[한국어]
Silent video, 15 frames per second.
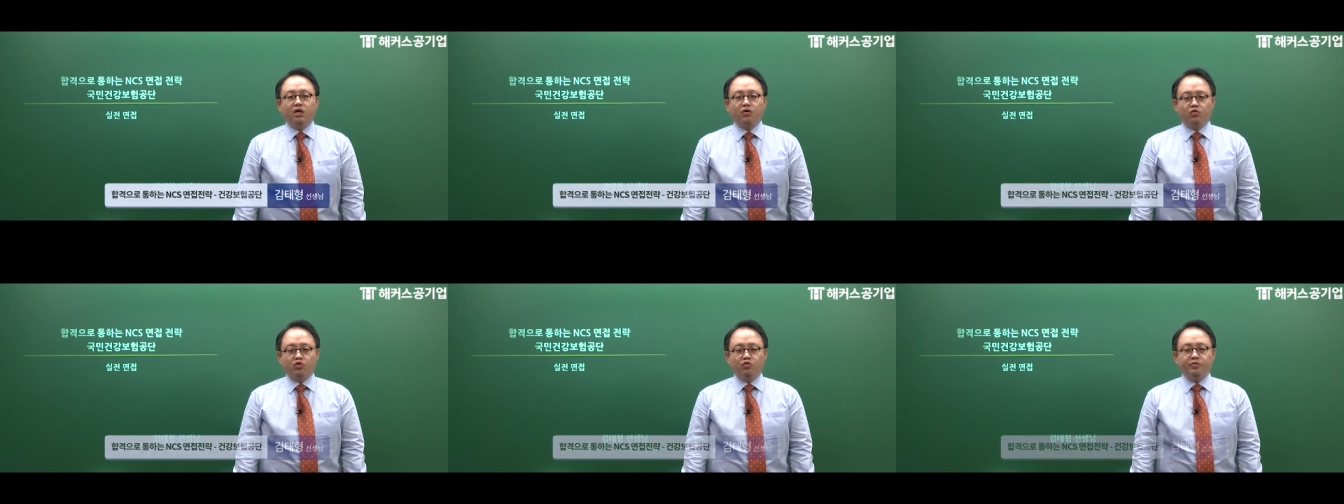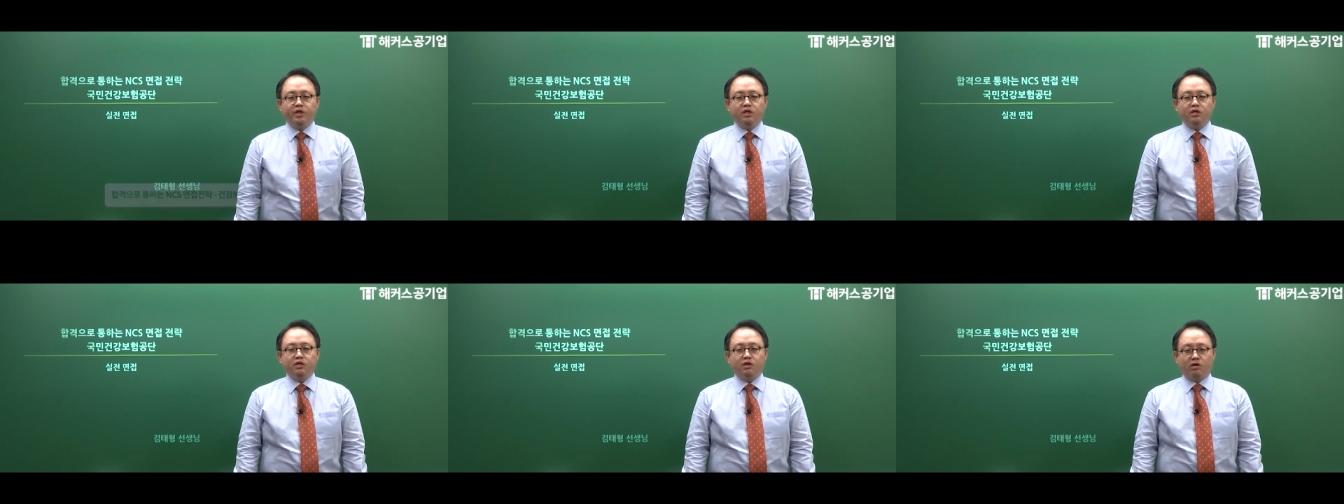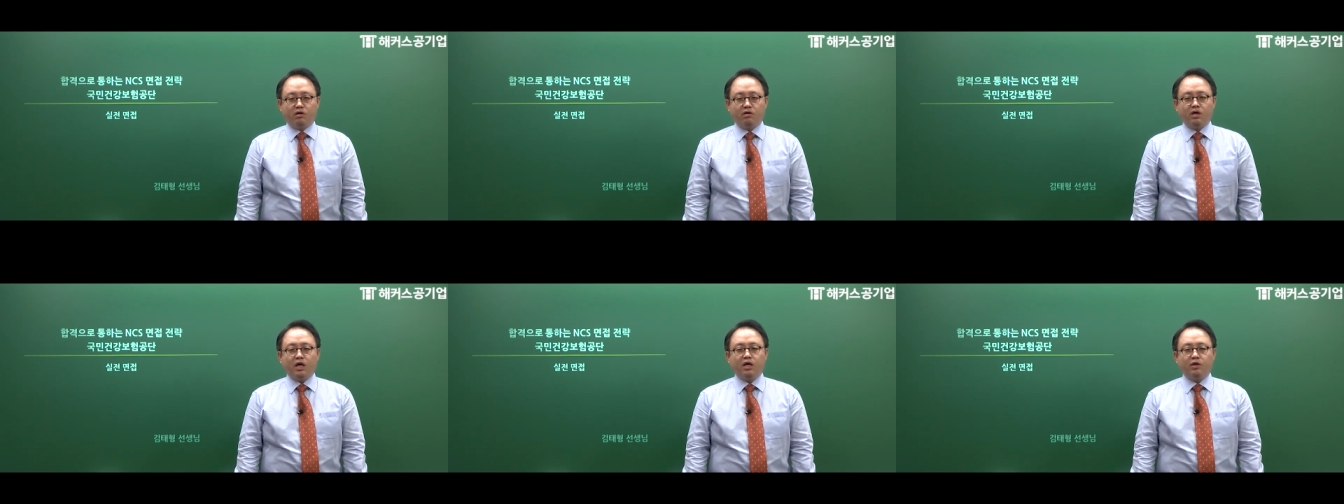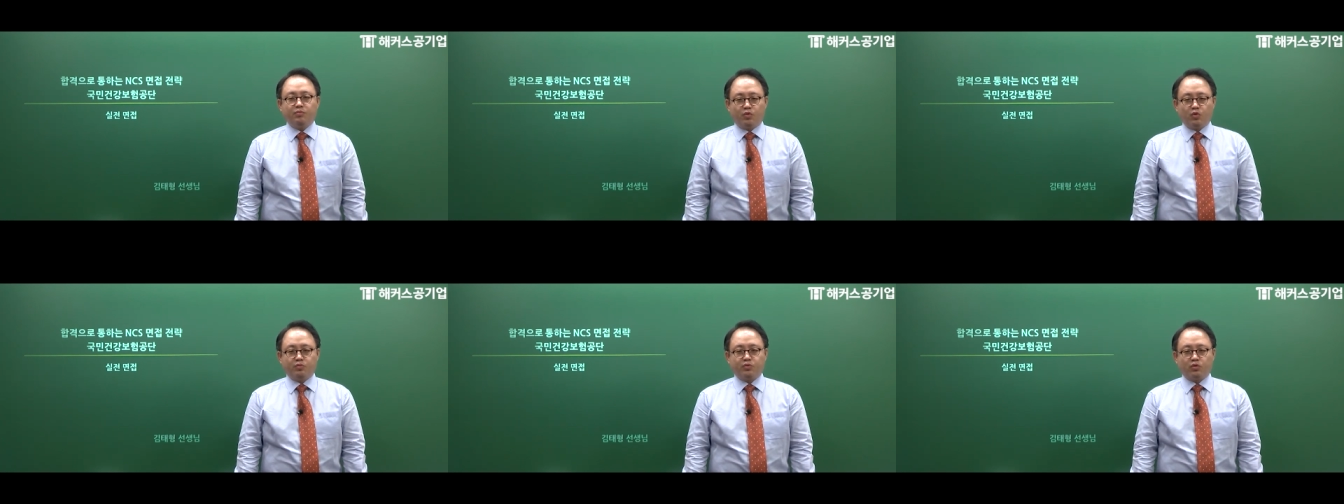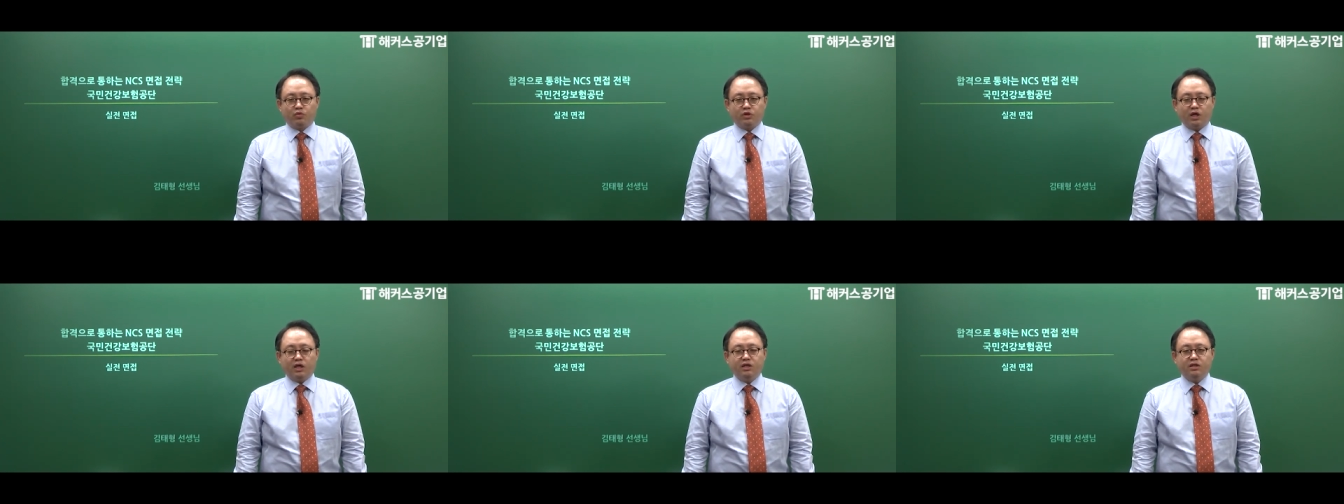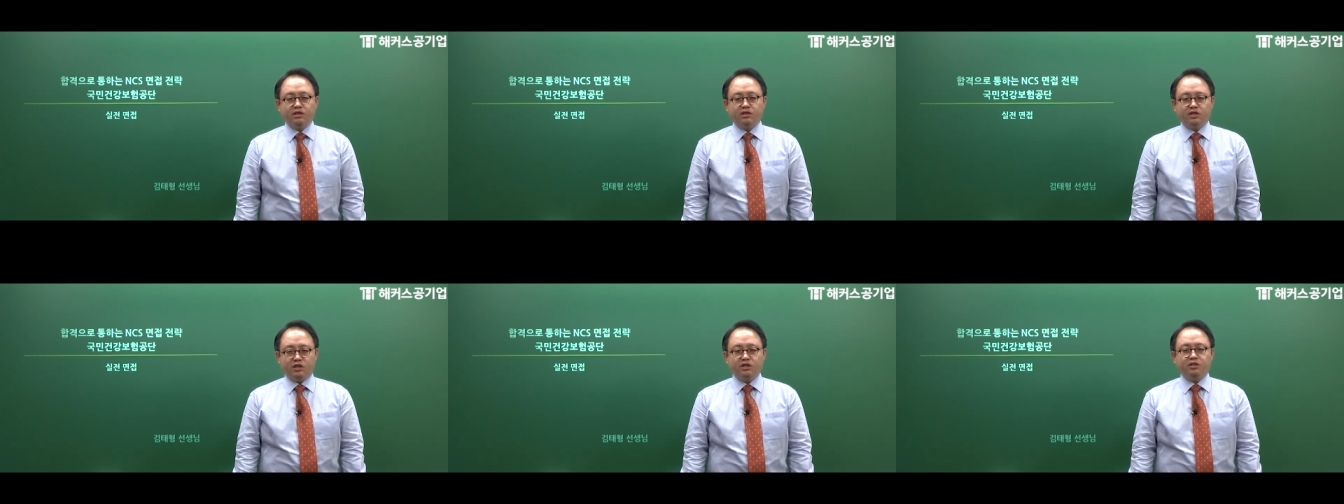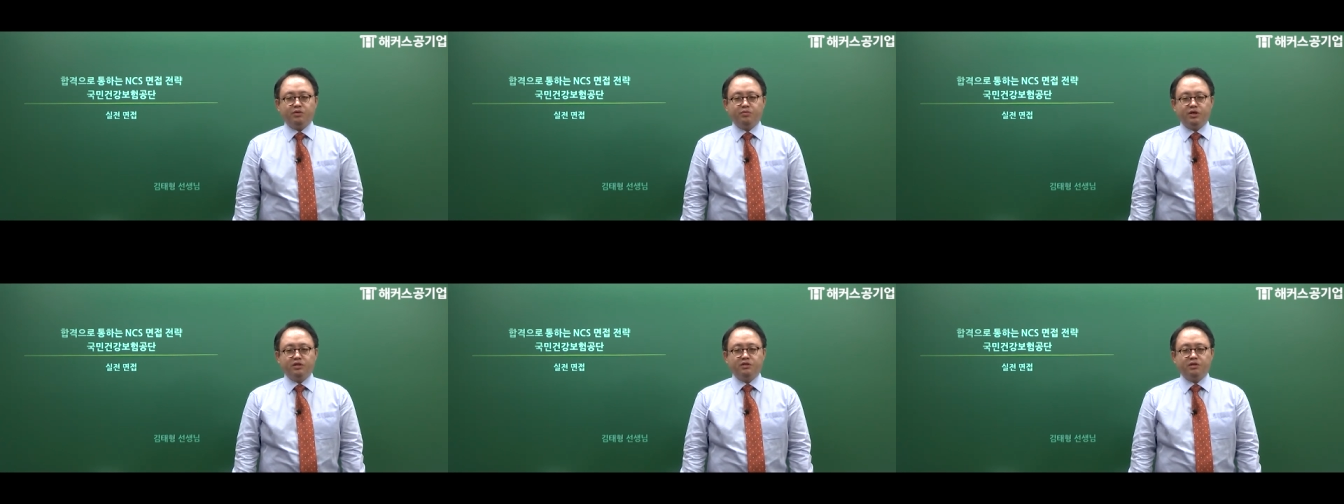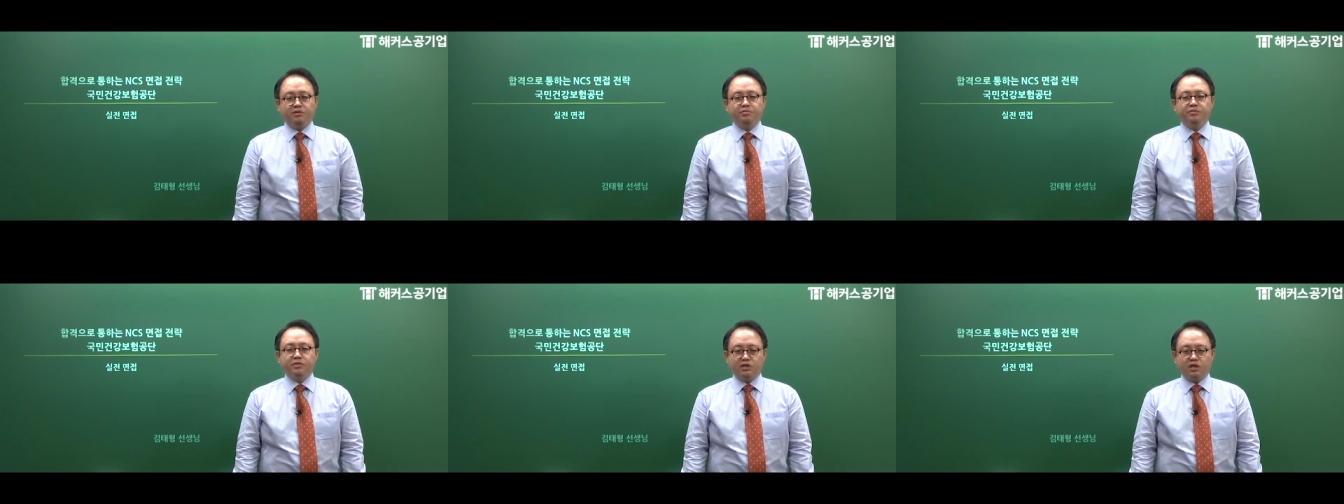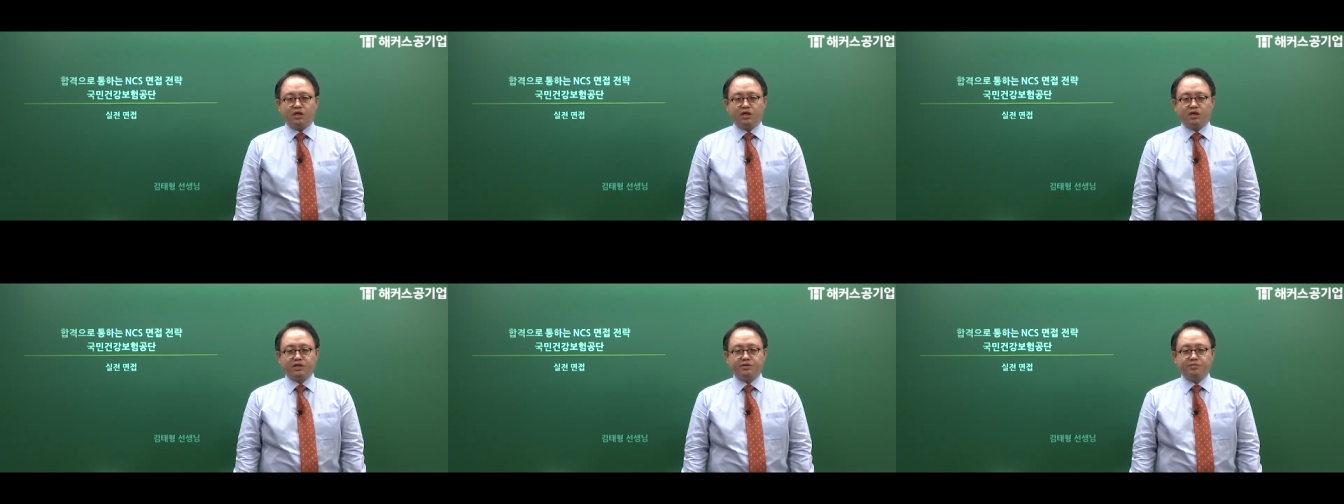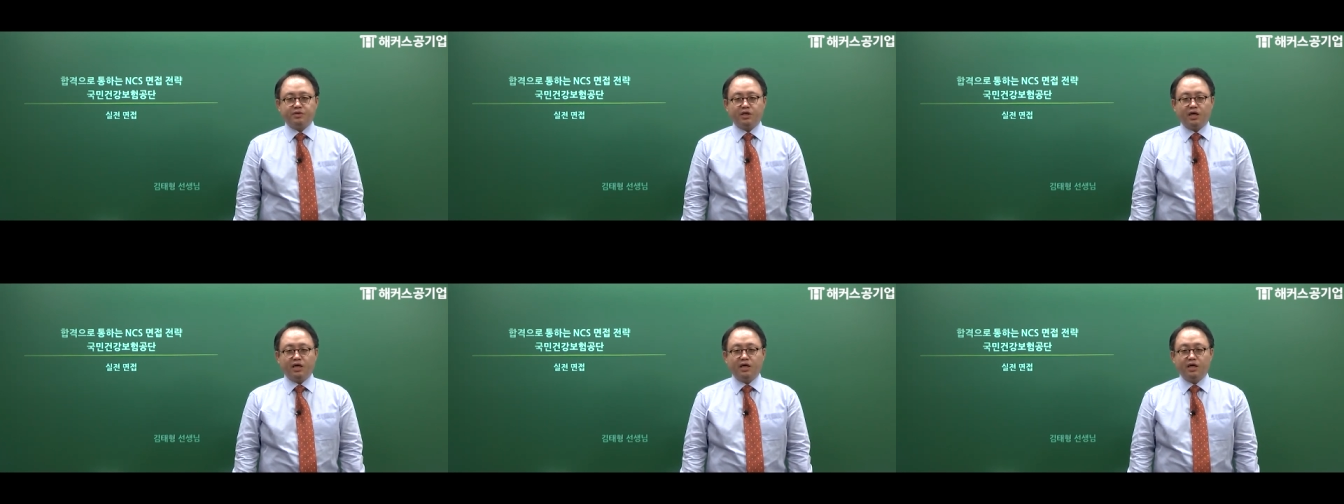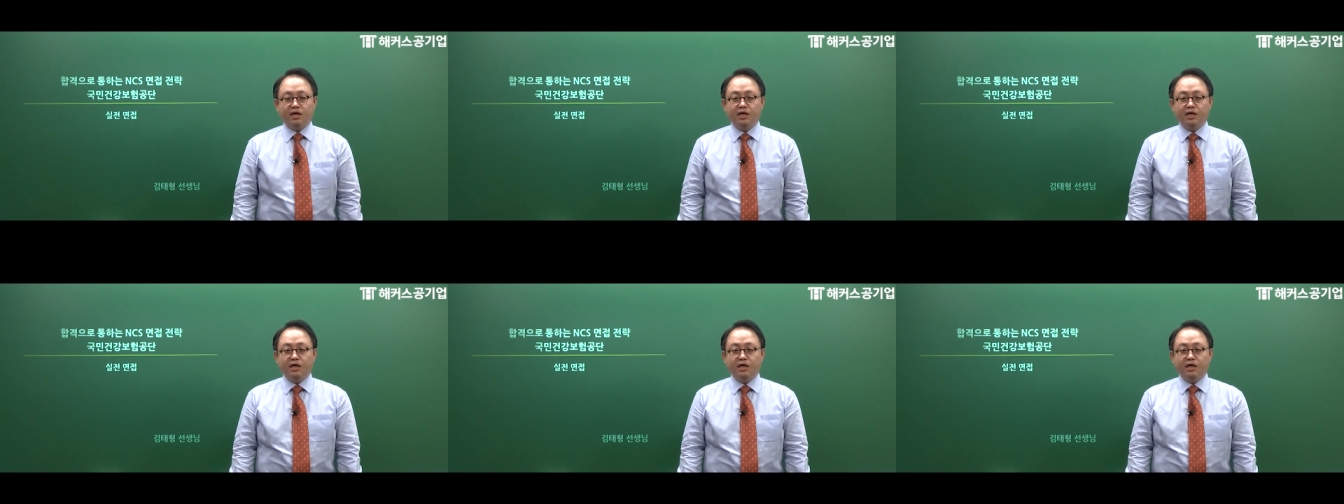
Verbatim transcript: 국민건강보험공단 실전 면접 시작하겠습니다.